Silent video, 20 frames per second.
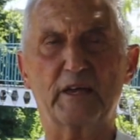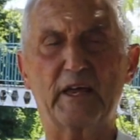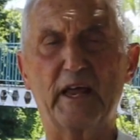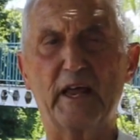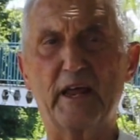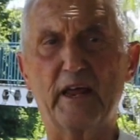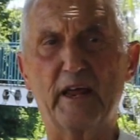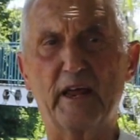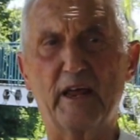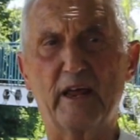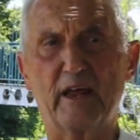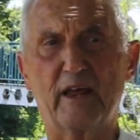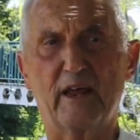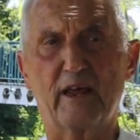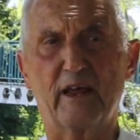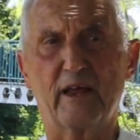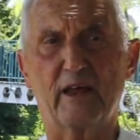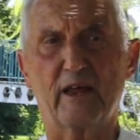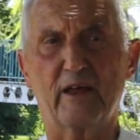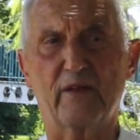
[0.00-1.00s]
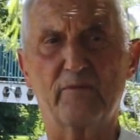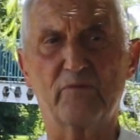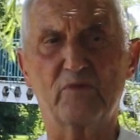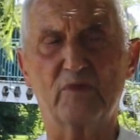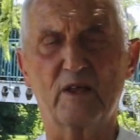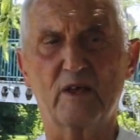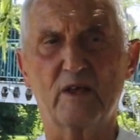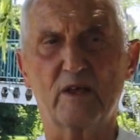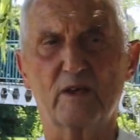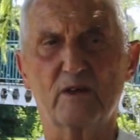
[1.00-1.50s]
que
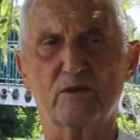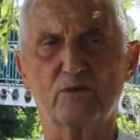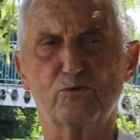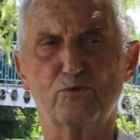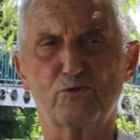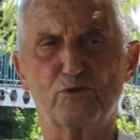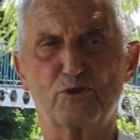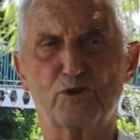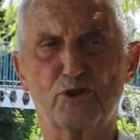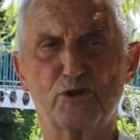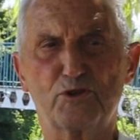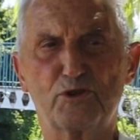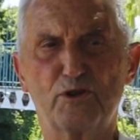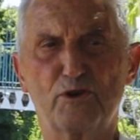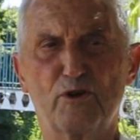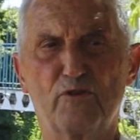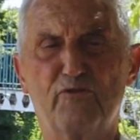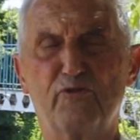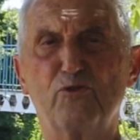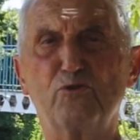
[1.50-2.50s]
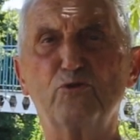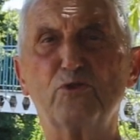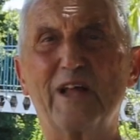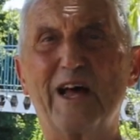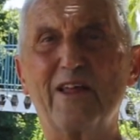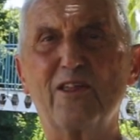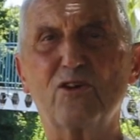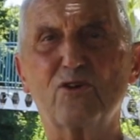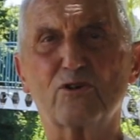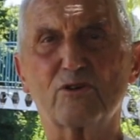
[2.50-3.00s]
un socio
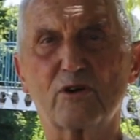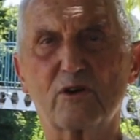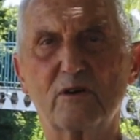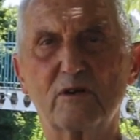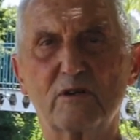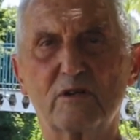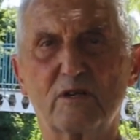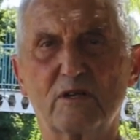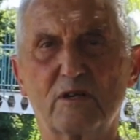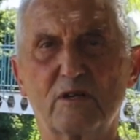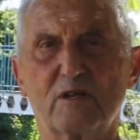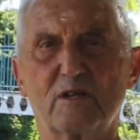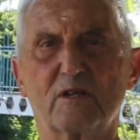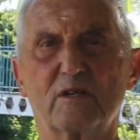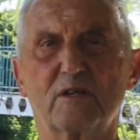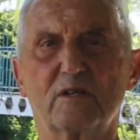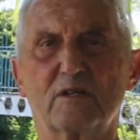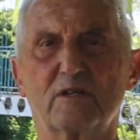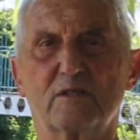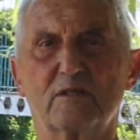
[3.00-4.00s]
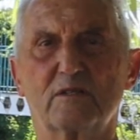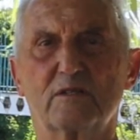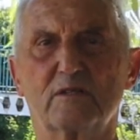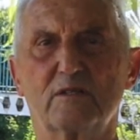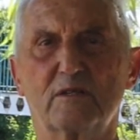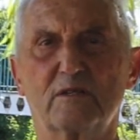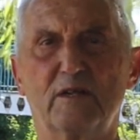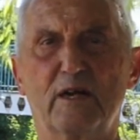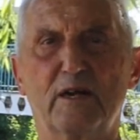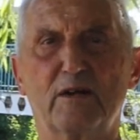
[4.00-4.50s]
fundador
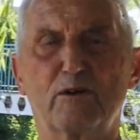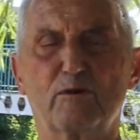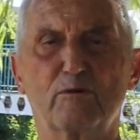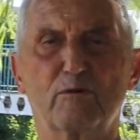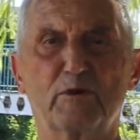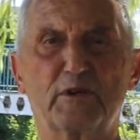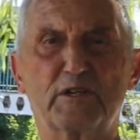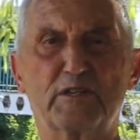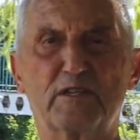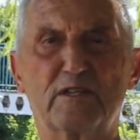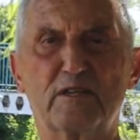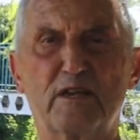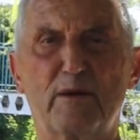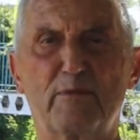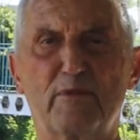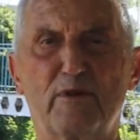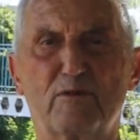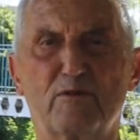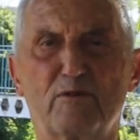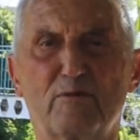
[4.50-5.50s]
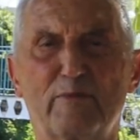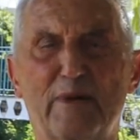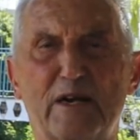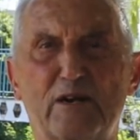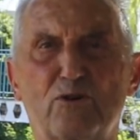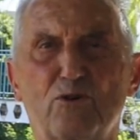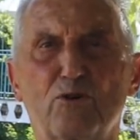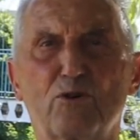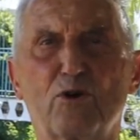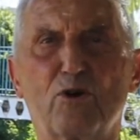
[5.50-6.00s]
del club que se llamaba
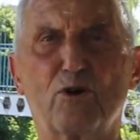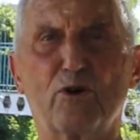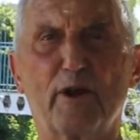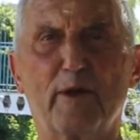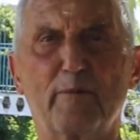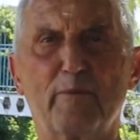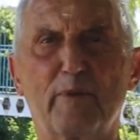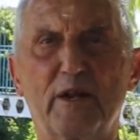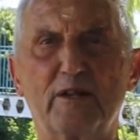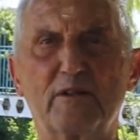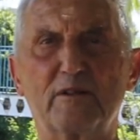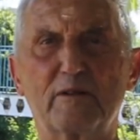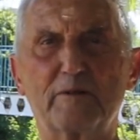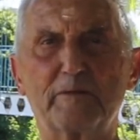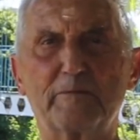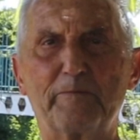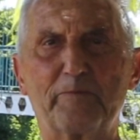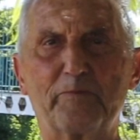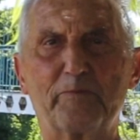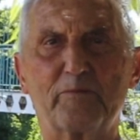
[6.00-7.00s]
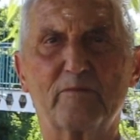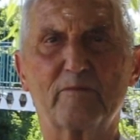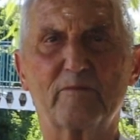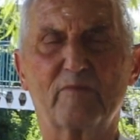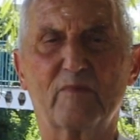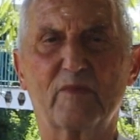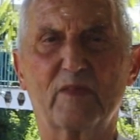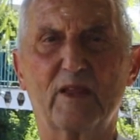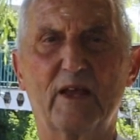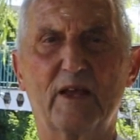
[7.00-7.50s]
Marcos Korenblit
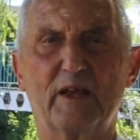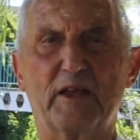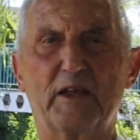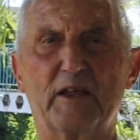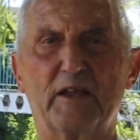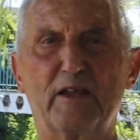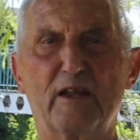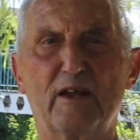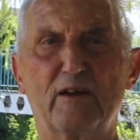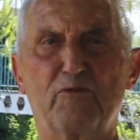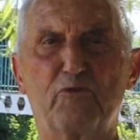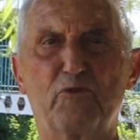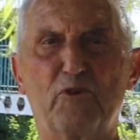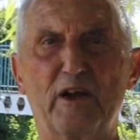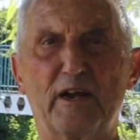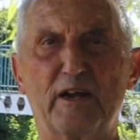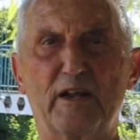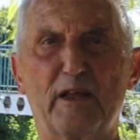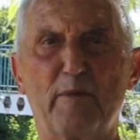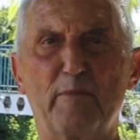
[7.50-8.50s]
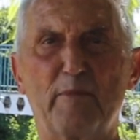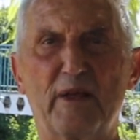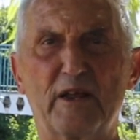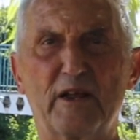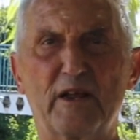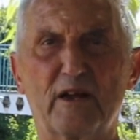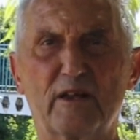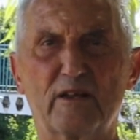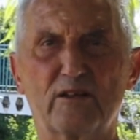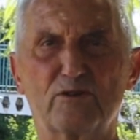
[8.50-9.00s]
y él fue el que me
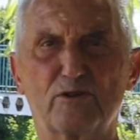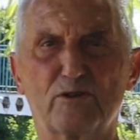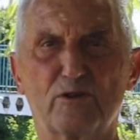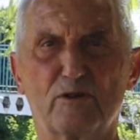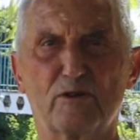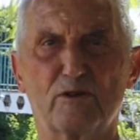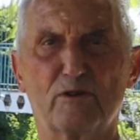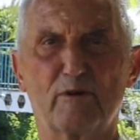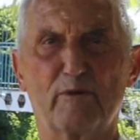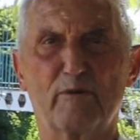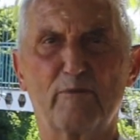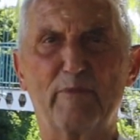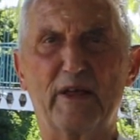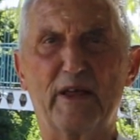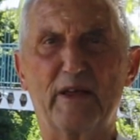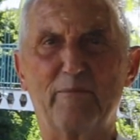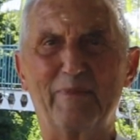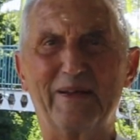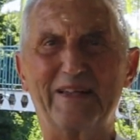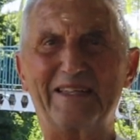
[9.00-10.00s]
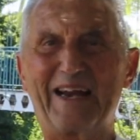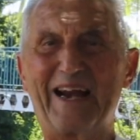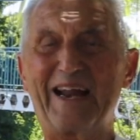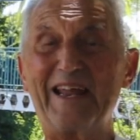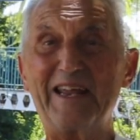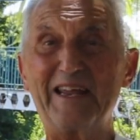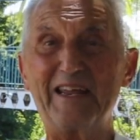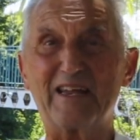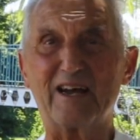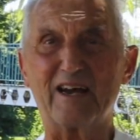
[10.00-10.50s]
ingresó, me
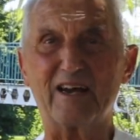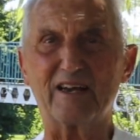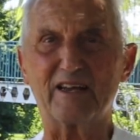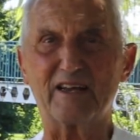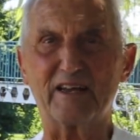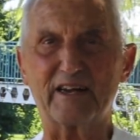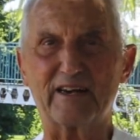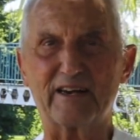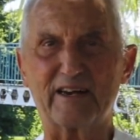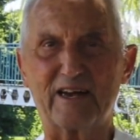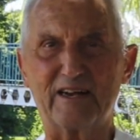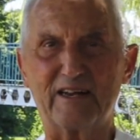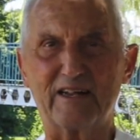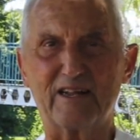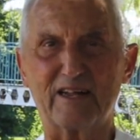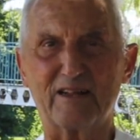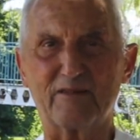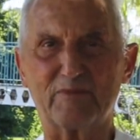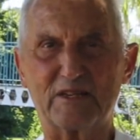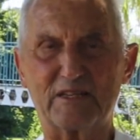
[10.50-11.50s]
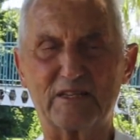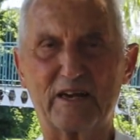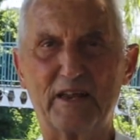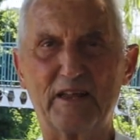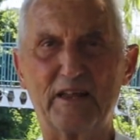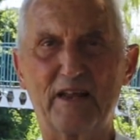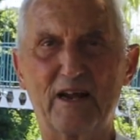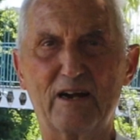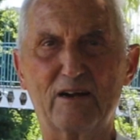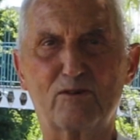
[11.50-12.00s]
traía, en realidad me
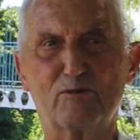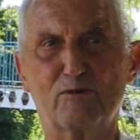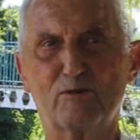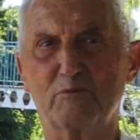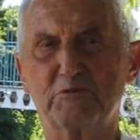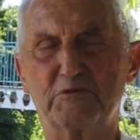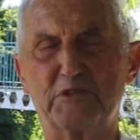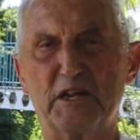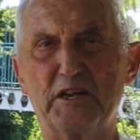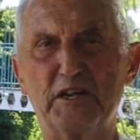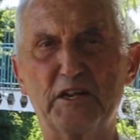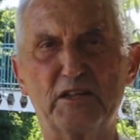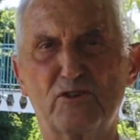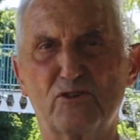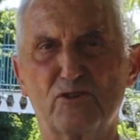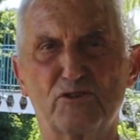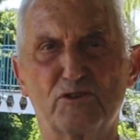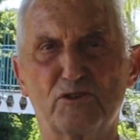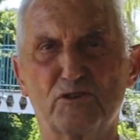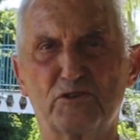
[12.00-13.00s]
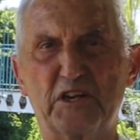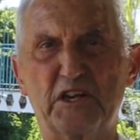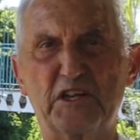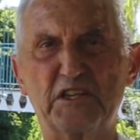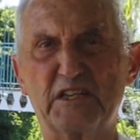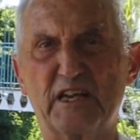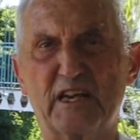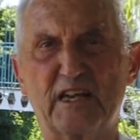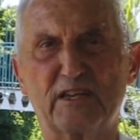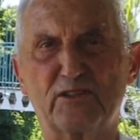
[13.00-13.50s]
traía al club teniendo yo
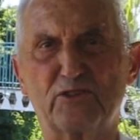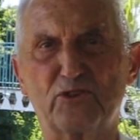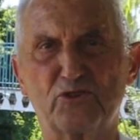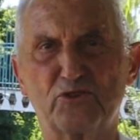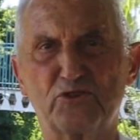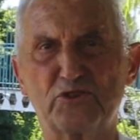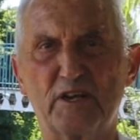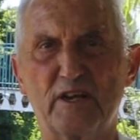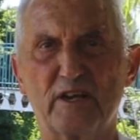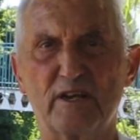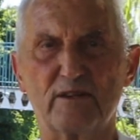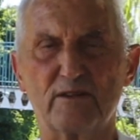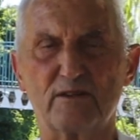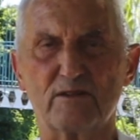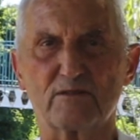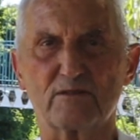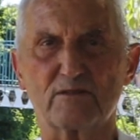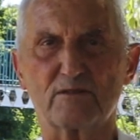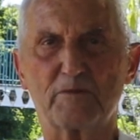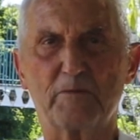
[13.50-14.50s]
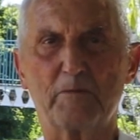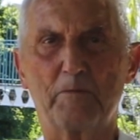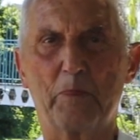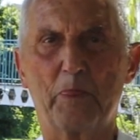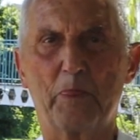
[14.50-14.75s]
13, 14 años